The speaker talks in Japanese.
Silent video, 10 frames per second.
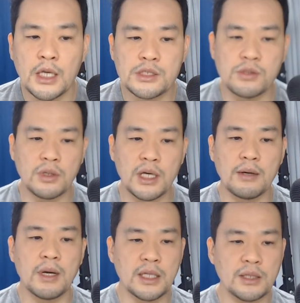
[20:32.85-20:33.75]
その
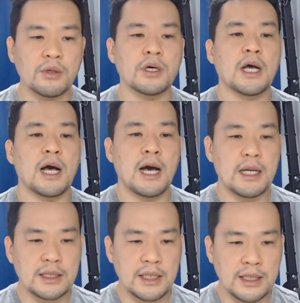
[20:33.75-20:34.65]
代わりの
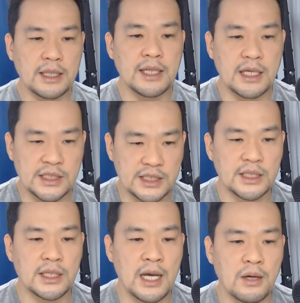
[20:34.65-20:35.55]
新たななし
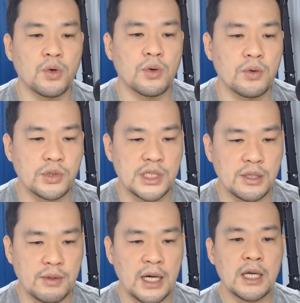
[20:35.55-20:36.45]
が報告したのは、